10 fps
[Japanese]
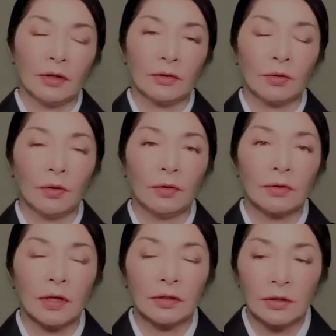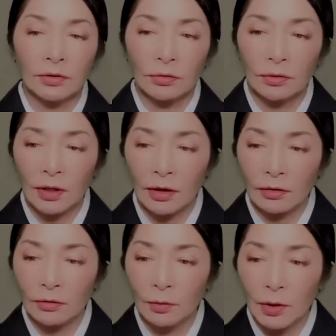どうなんでしょう
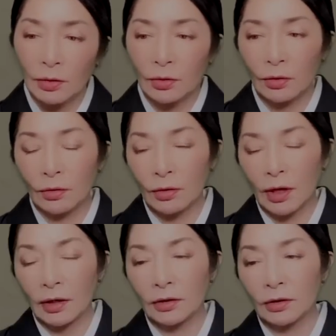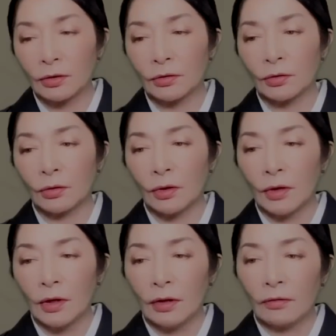ね海の妖怪っていうと
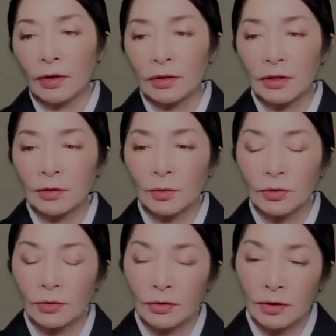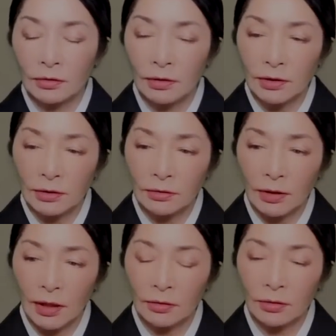私もそんな詳しく
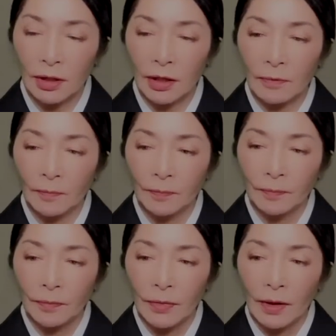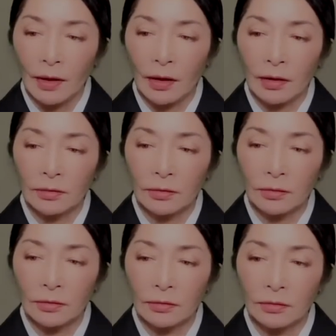ないのであ
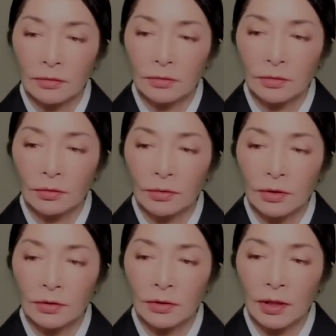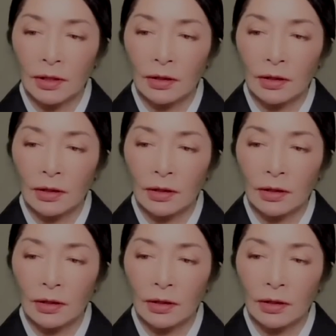のそうですね